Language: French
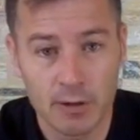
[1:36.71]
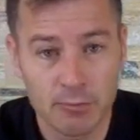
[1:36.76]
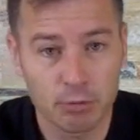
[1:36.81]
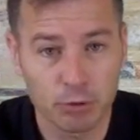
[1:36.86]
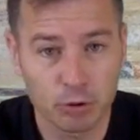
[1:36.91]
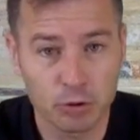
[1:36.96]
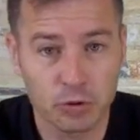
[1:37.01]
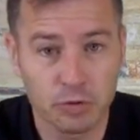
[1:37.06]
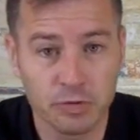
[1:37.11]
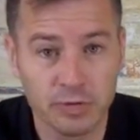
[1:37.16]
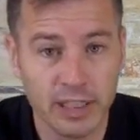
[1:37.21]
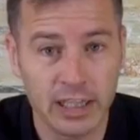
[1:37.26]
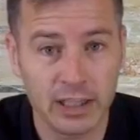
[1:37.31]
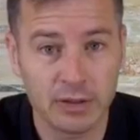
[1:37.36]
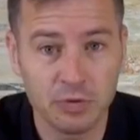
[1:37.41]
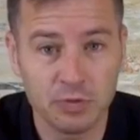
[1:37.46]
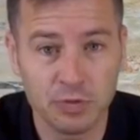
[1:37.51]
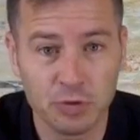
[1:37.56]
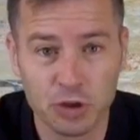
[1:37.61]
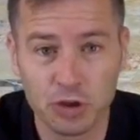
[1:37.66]
Pour trouver un
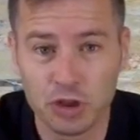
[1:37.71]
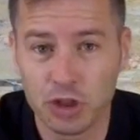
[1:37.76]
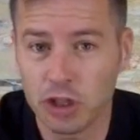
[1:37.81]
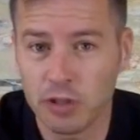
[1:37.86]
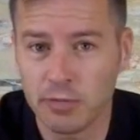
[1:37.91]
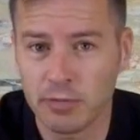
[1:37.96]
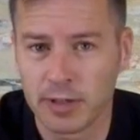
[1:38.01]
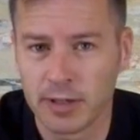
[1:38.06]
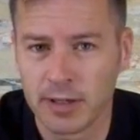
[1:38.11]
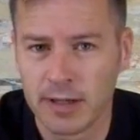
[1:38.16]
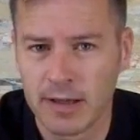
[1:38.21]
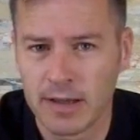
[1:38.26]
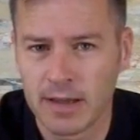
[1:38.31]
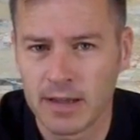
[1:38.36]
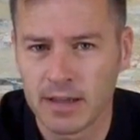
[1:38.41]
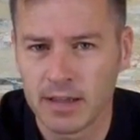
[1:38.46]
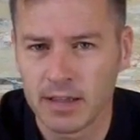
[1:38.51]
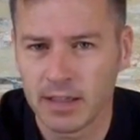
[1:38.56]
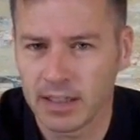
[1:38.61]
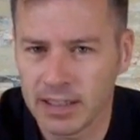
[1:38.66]
nouveau job,
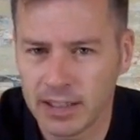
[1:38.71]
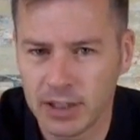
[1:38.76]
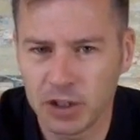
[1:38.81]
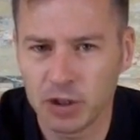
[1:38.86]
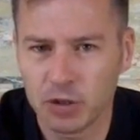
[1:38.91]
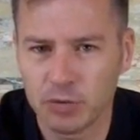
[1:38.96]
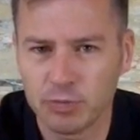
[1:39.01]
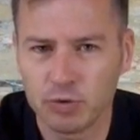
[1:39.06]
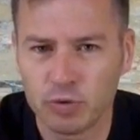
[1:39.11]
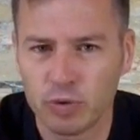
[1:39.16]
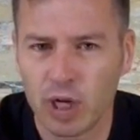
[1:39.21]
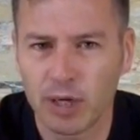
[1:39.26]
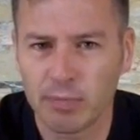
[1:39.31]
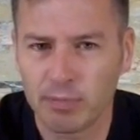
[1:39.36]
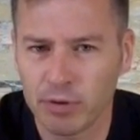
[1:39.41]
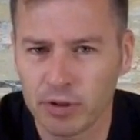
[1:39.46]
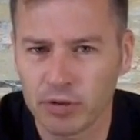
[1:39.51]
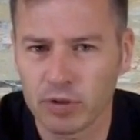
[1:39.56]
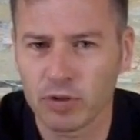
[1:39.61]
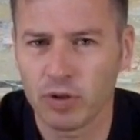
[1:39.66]
Guillaume doit
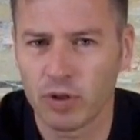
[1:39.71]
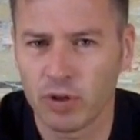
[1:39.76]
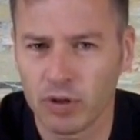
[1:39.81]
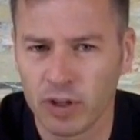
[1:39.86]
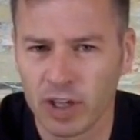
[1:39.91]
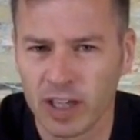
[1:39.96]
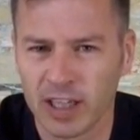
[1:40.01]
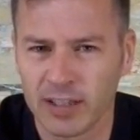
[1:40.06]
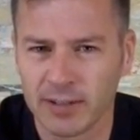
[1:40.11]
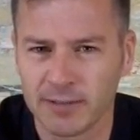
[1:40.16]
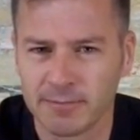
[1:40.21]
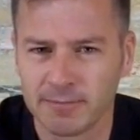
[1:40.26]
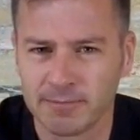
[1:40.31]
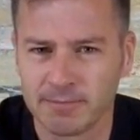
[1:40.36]
apprendre l'anglais